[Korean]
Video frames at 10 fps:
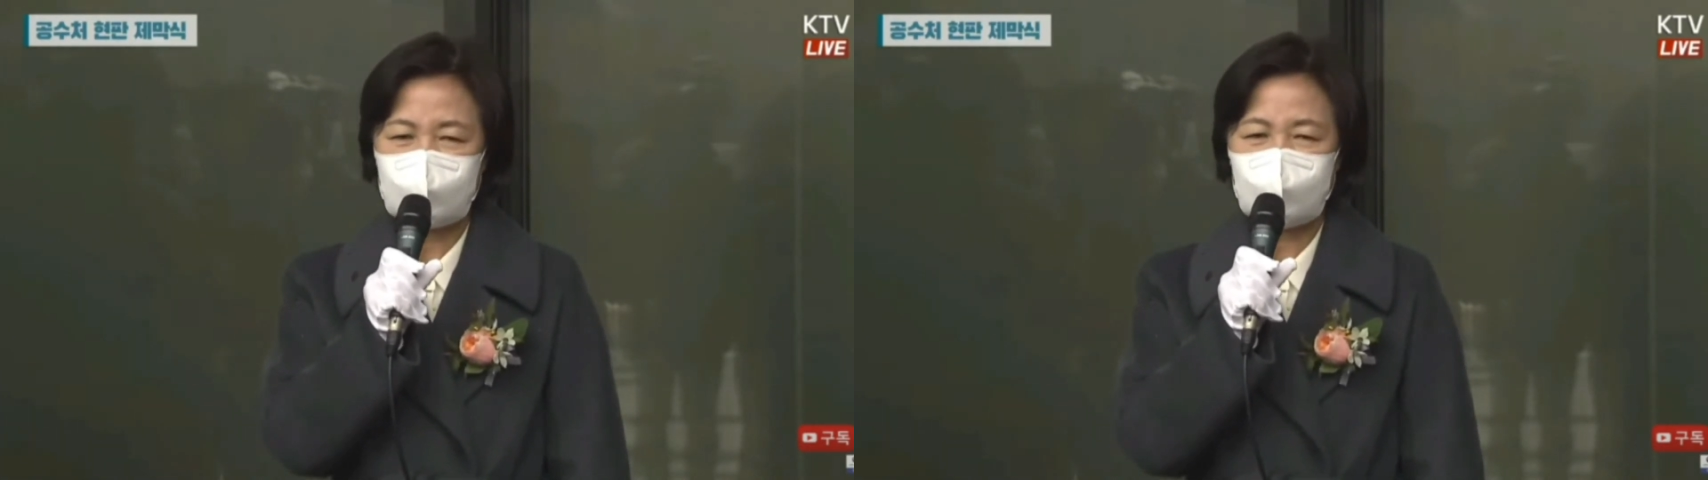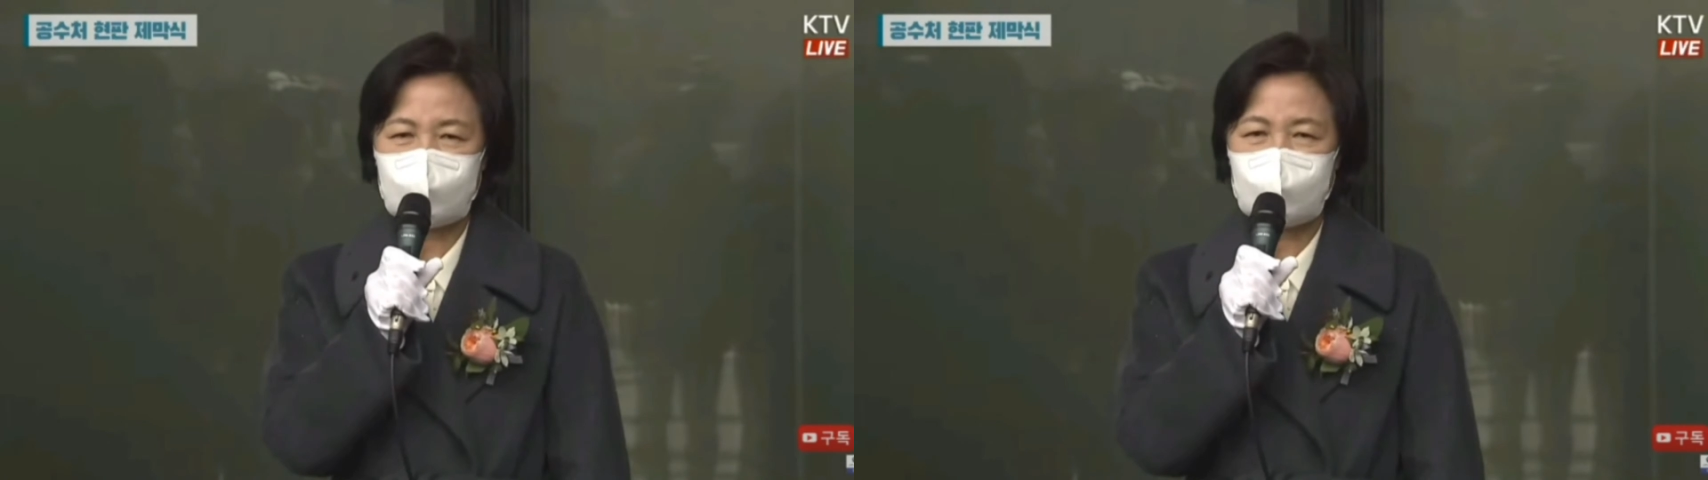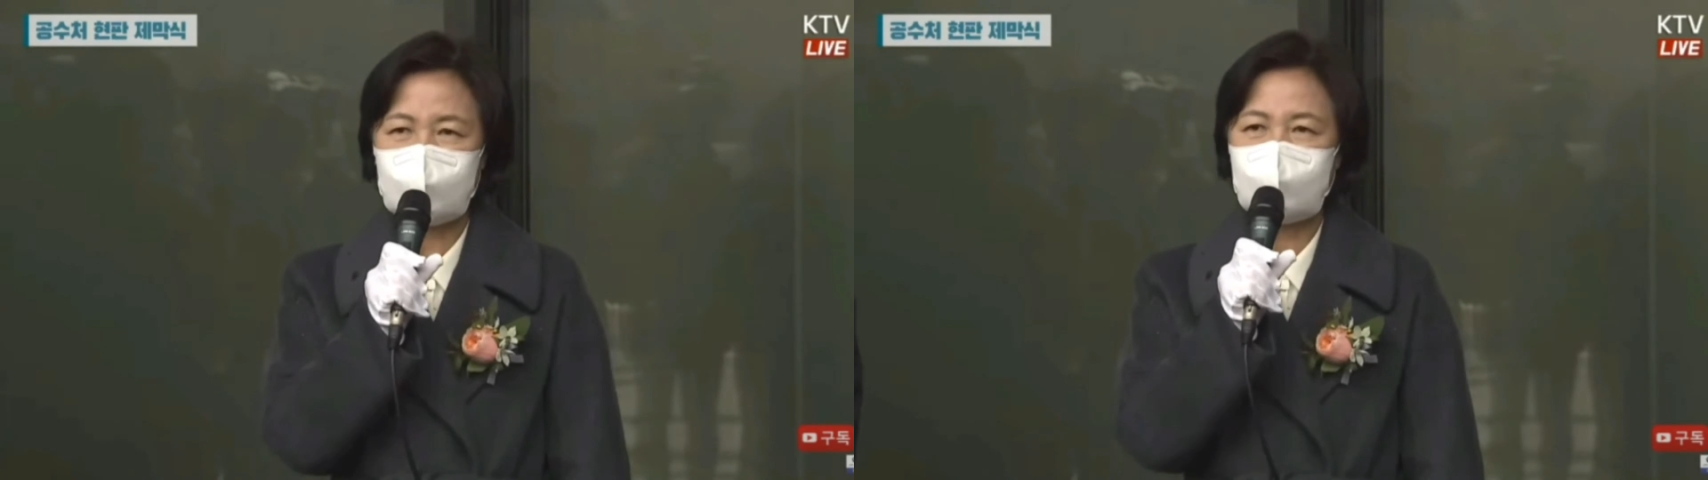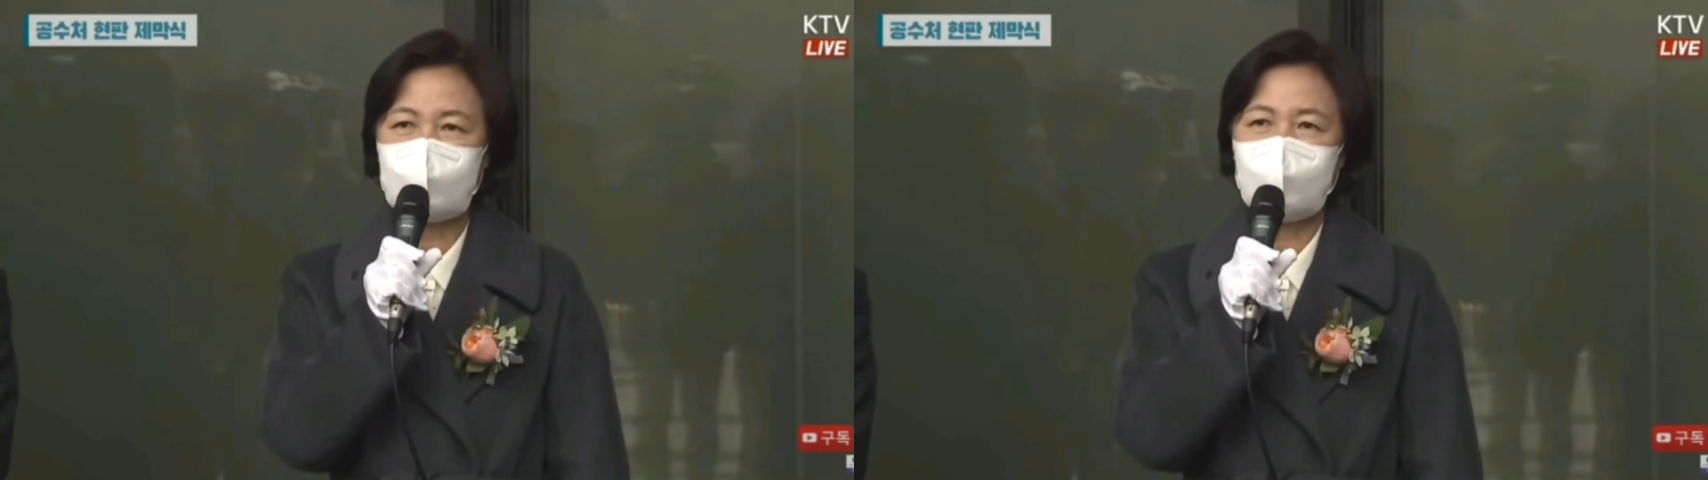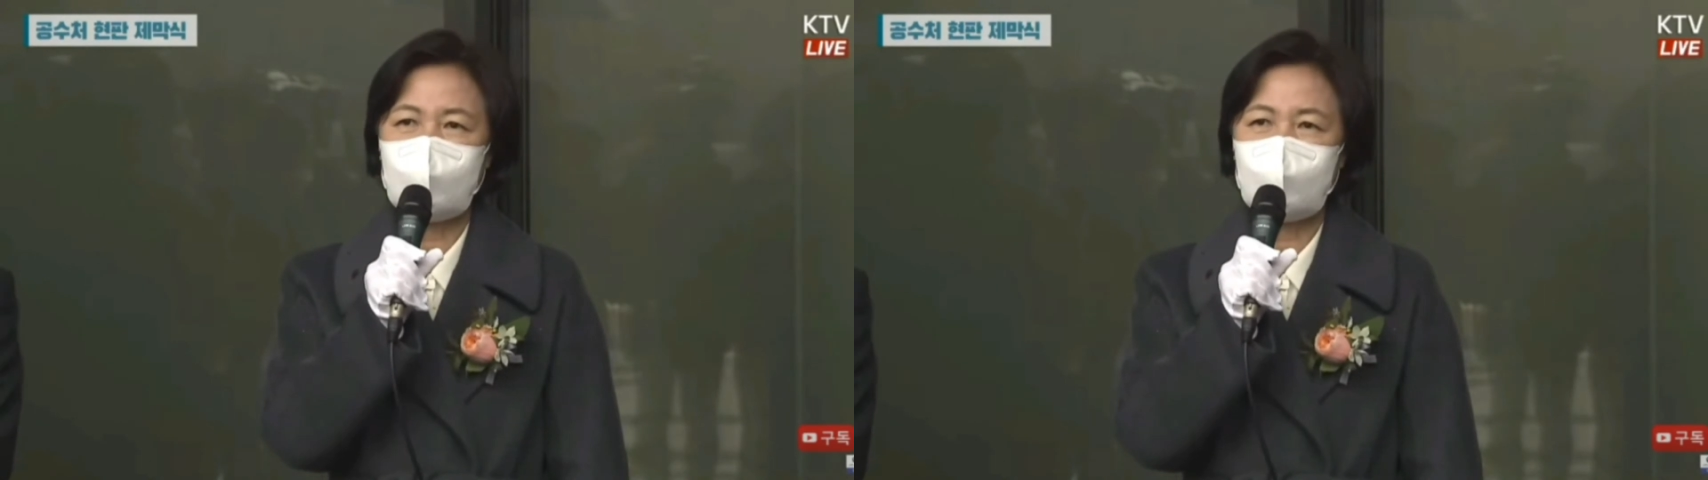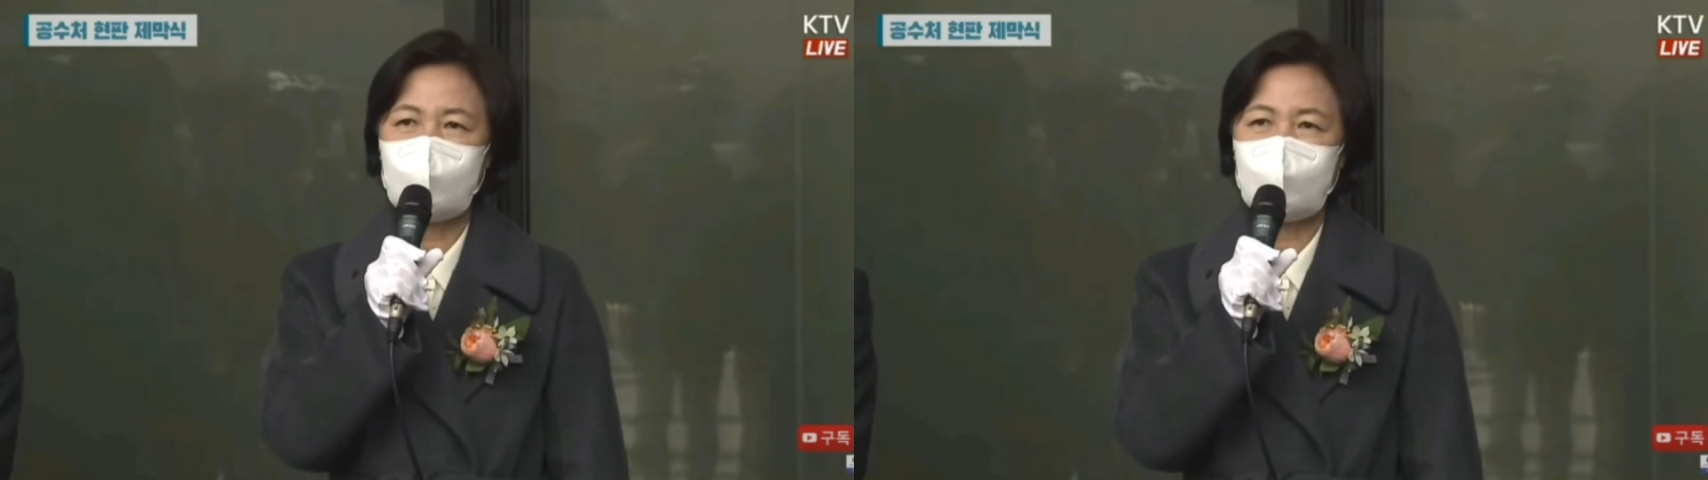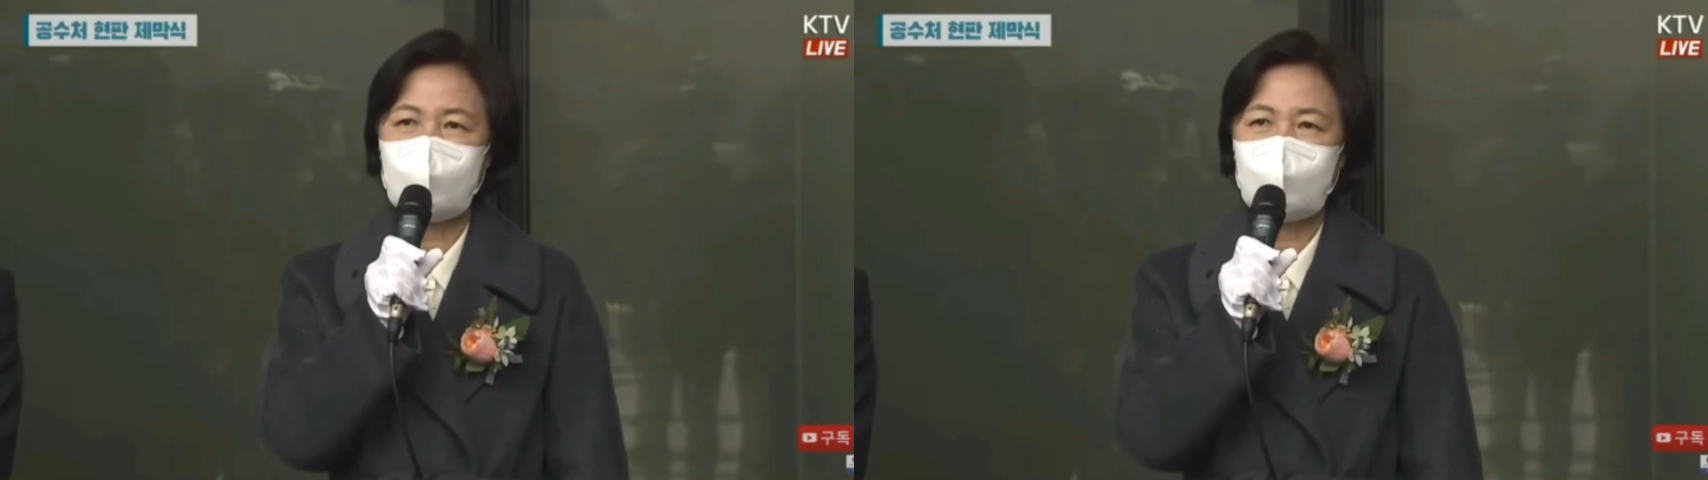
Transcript: 제대로 된 어,